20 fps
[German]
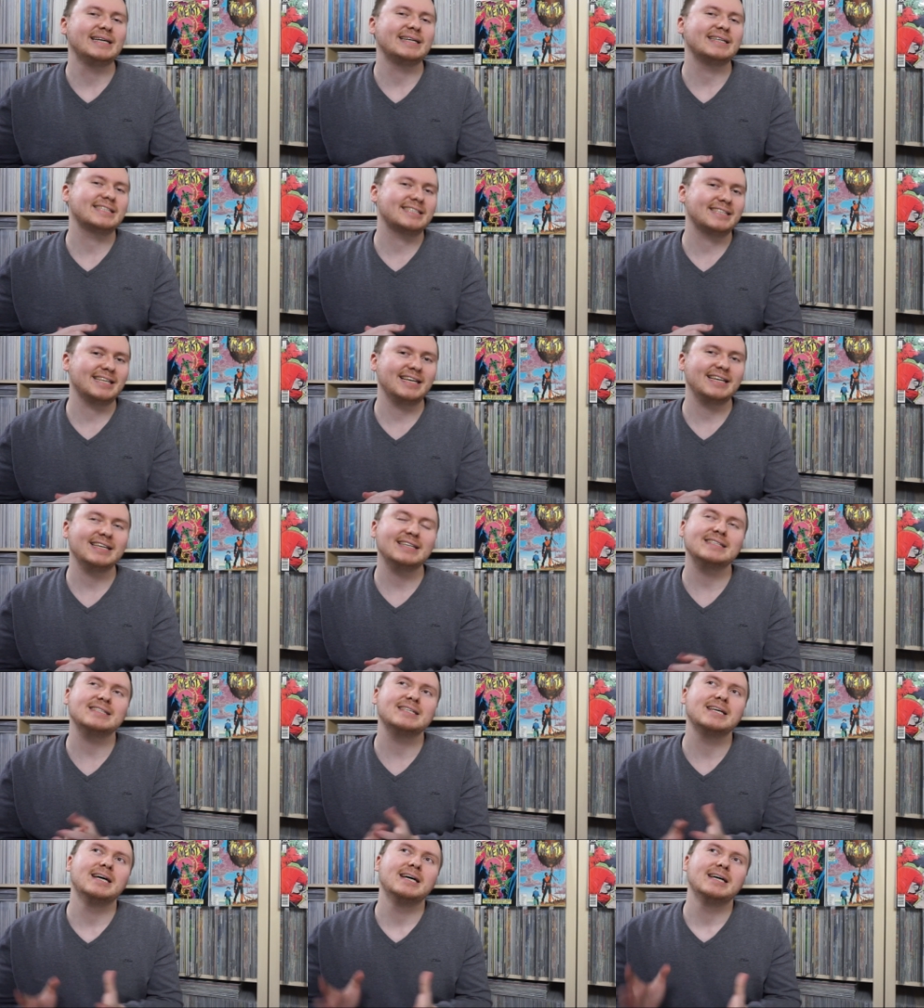das Ding
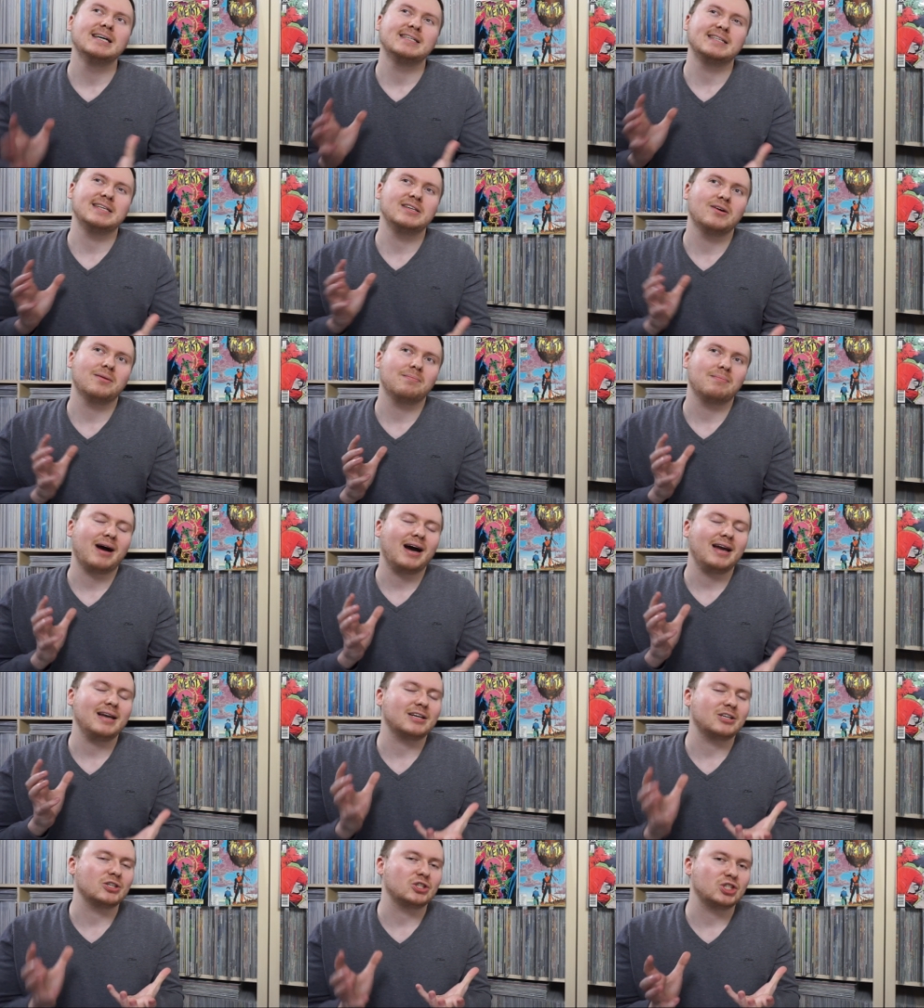ist, die
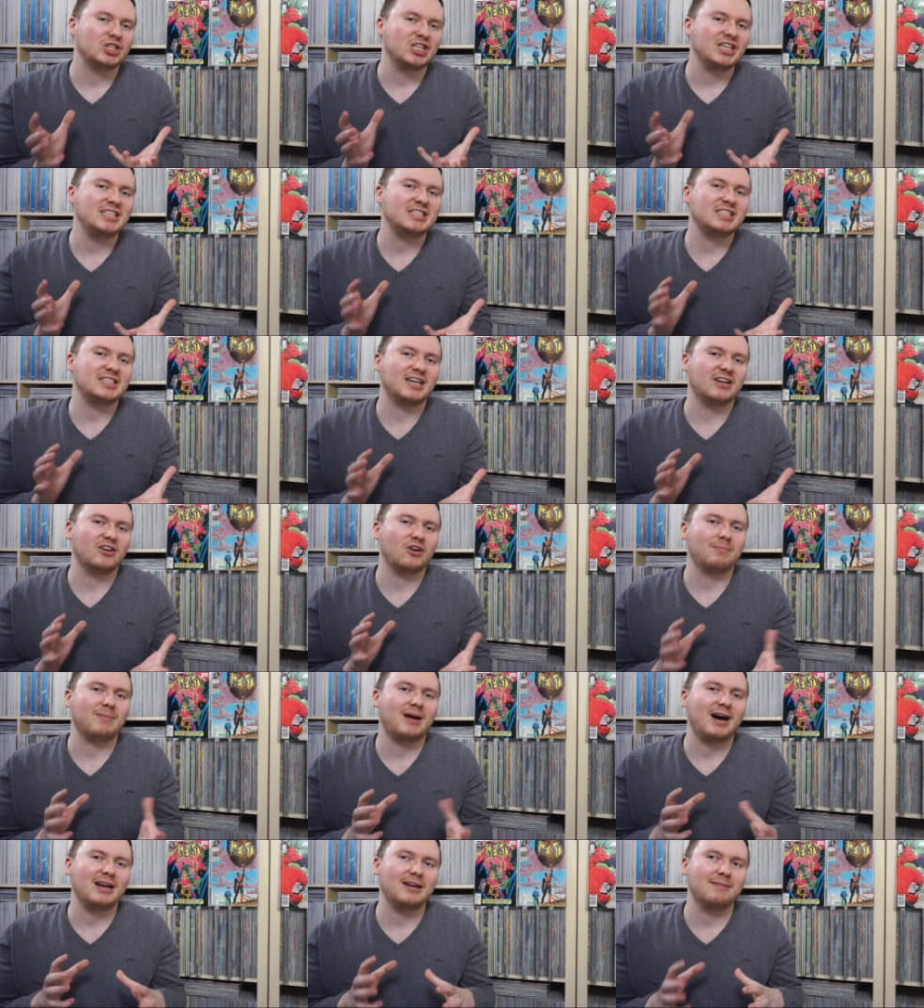normale Geschichte, der
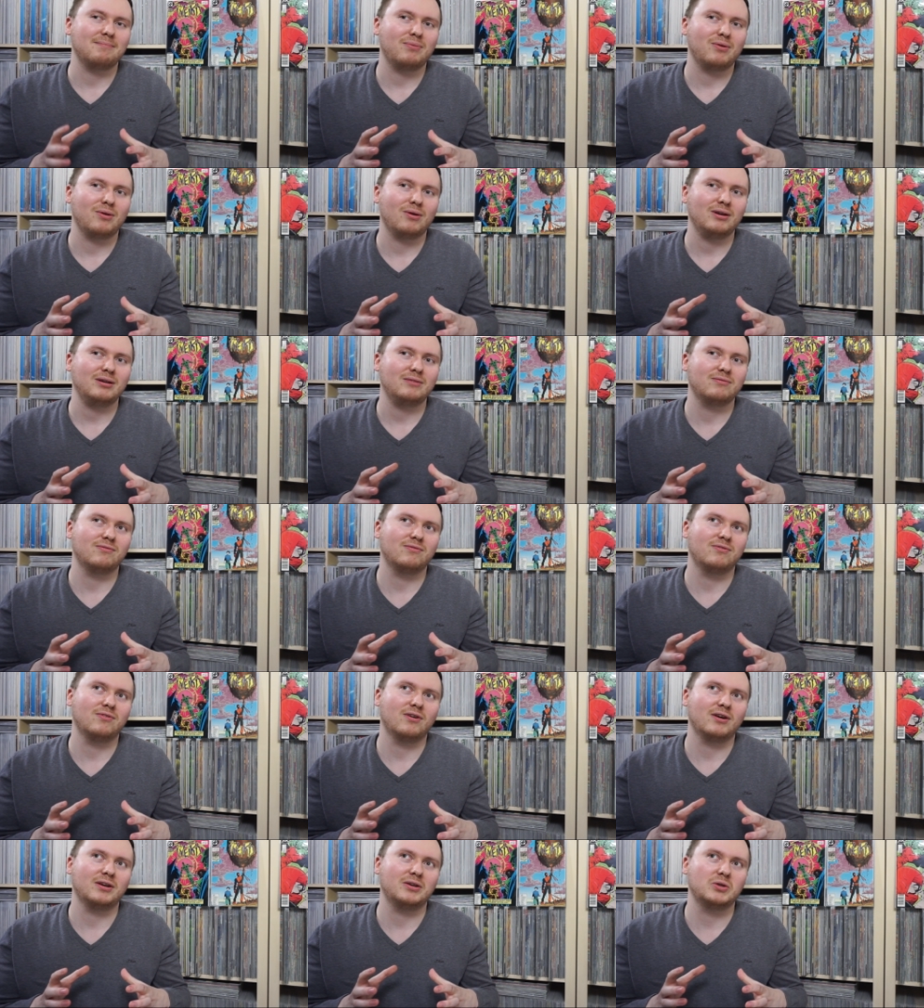normale Plot
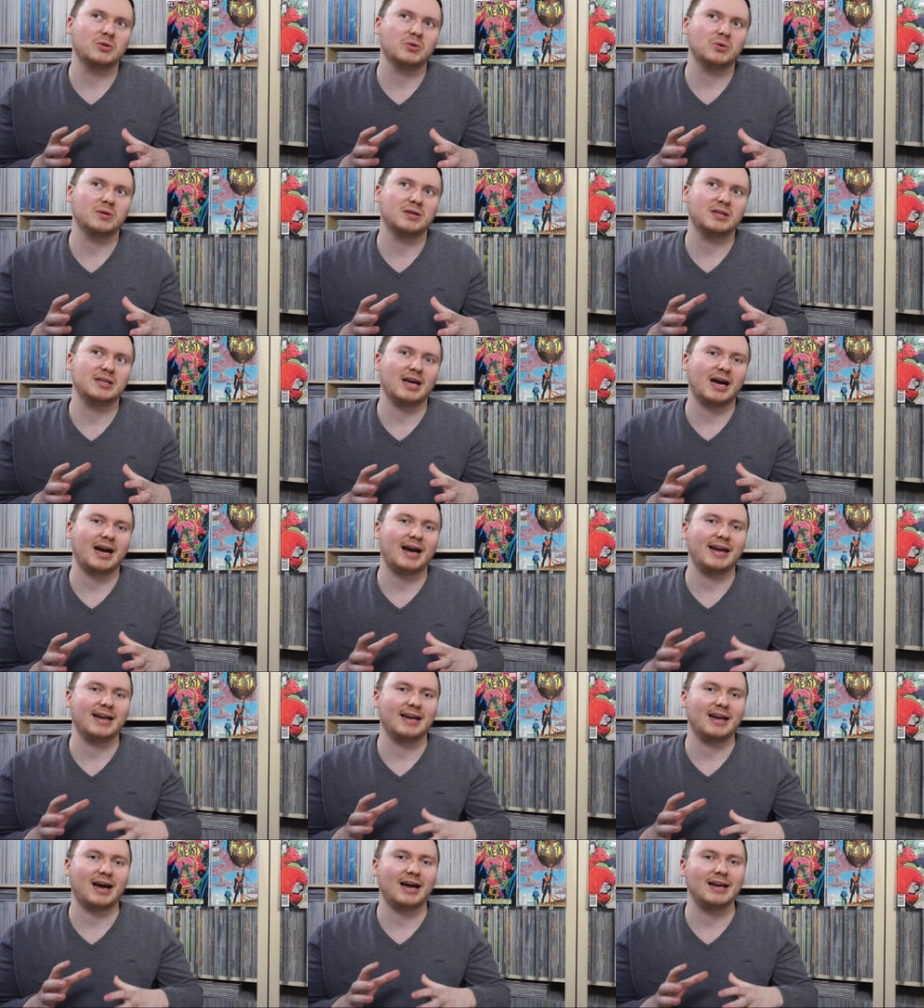wird durch
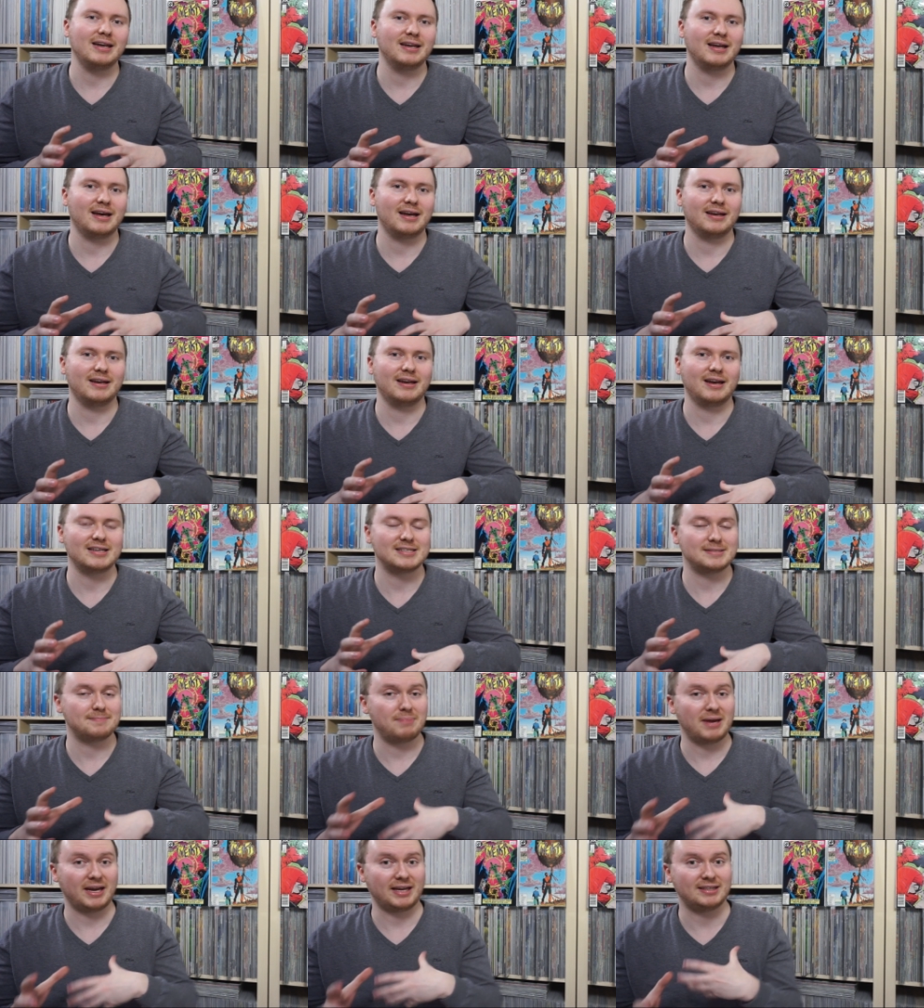einen anderen
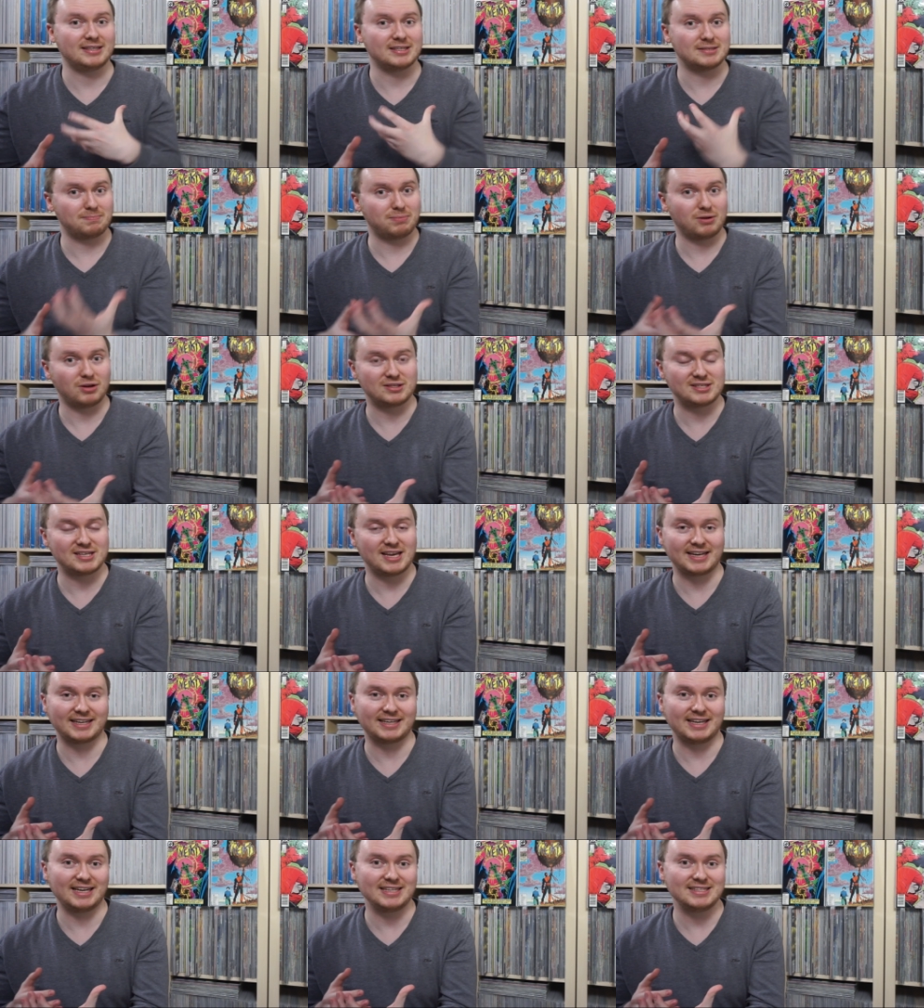Aspekt des Plots
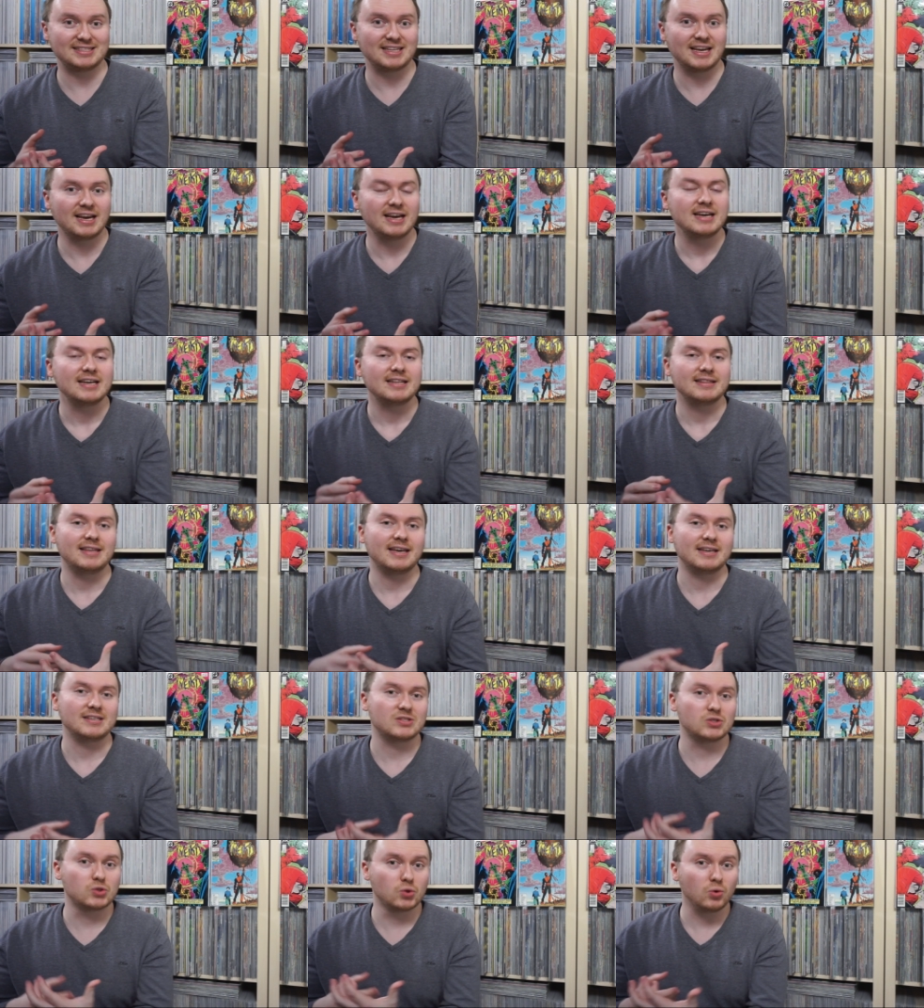ergänzt,
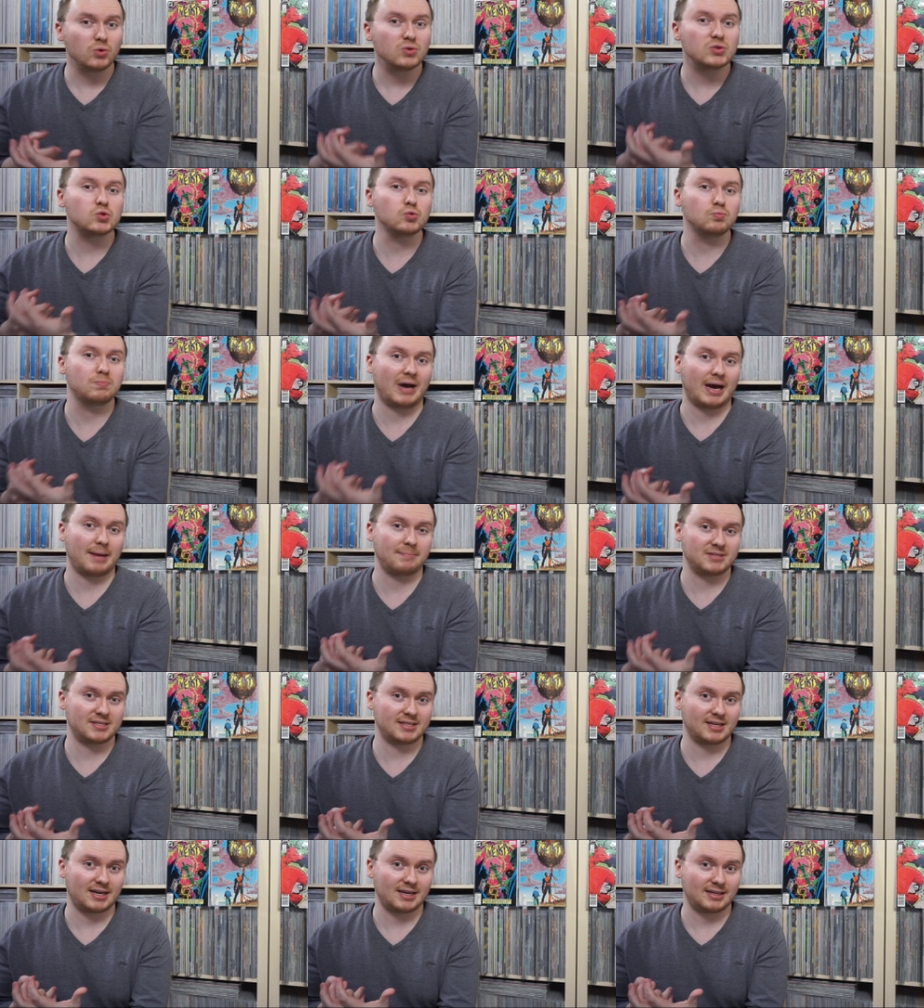der so super
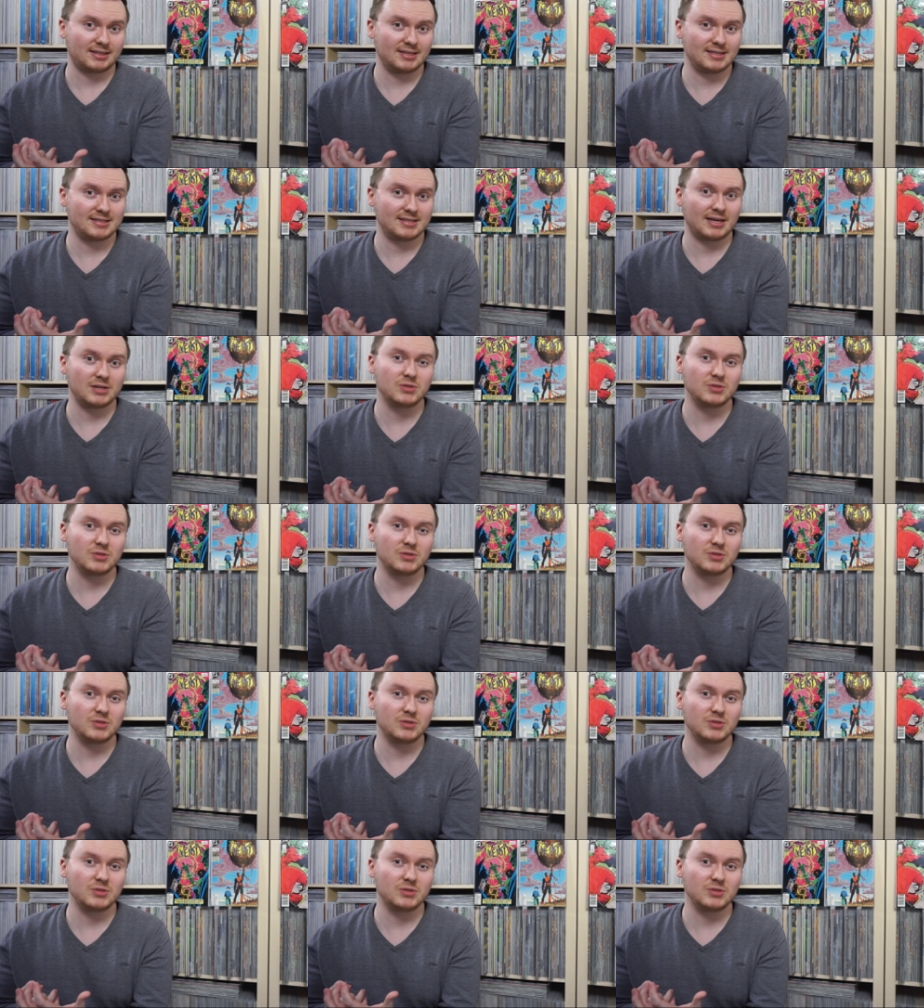abstrakt ist.